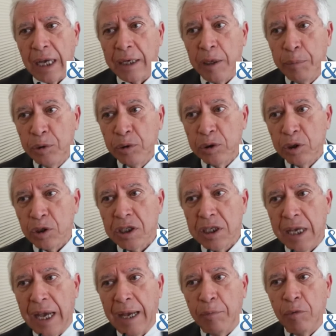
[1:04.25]
a che punto
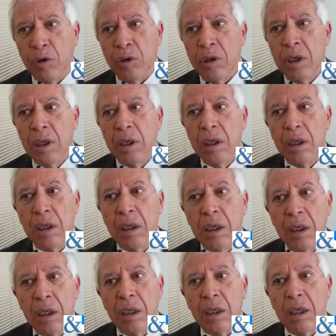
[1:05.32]
siamo,
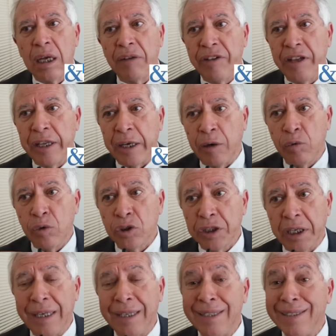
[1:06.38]
eh, avere uno
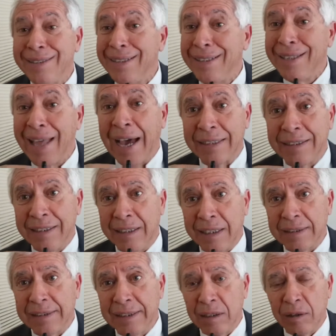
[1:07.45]
screening di dati
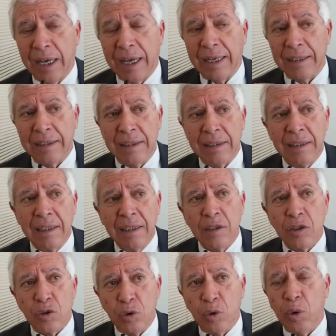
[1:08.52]
nazionali
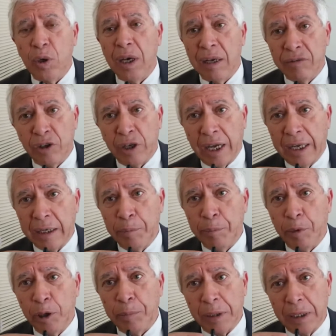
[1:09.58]
su cui lavorare
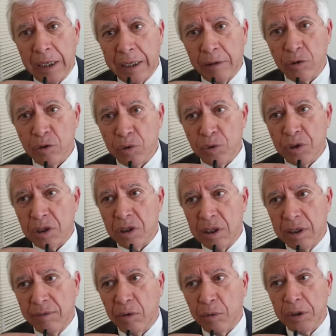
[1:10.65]
poi per l'anno
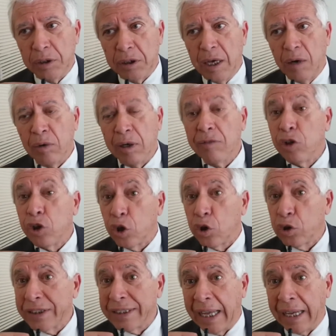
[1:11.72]
successivo. Quindi è un lavoro
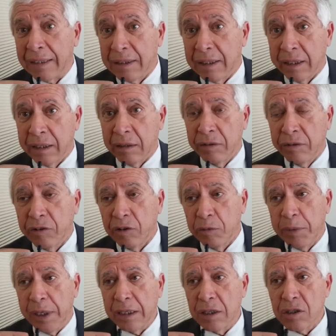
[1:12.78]
costante che con
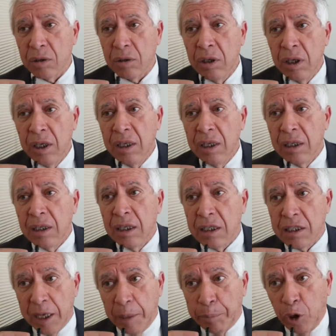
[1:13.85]
commercio eh,
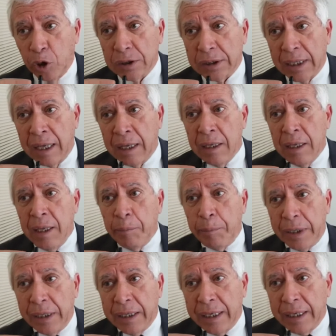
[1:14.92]
si è posta
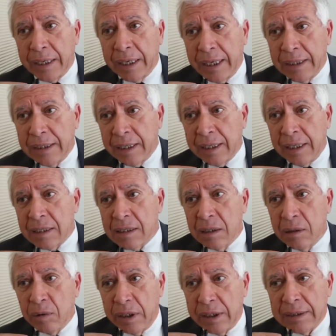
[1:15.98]
perché crede che la
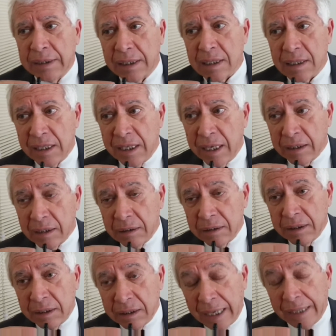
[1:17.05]
sicurezza sia,
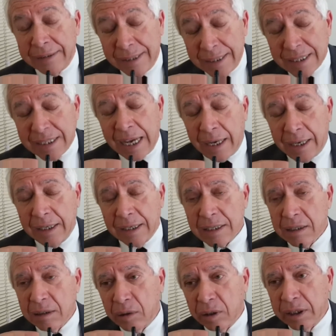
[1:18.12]
anzi sa che la
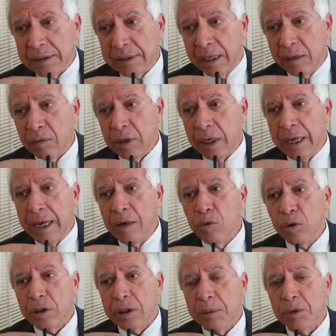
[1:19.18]
sicurezza è, un, è
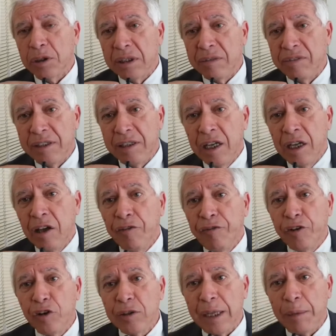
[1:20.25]
uno dei motivi
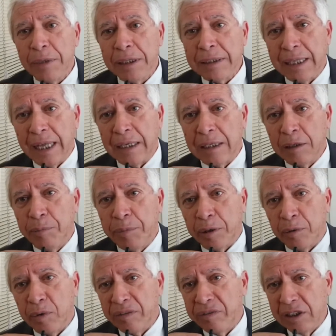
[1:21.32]
fondamentali
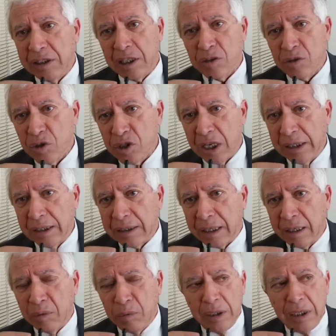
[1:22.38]
per una vita sociale
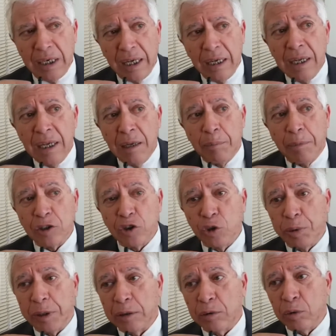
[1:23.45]
tranquilla, ma
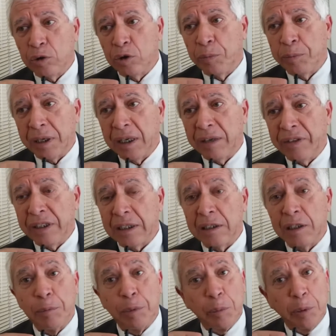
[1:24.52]
soprattutto per la vita
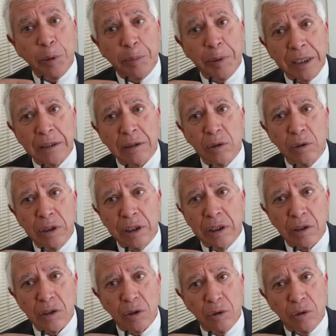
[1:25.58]
dei propri operatori
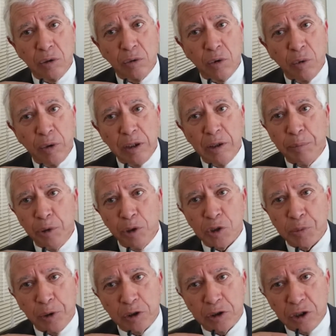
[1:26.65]
che sono quelli più
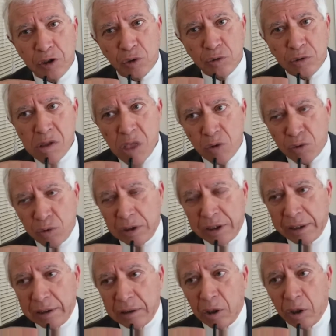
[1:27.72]
esposti sul, sul
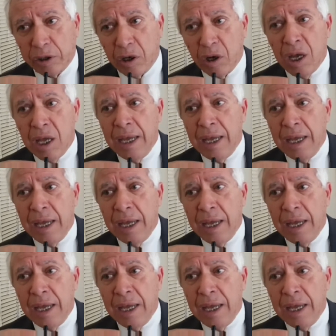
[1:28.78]
territorio.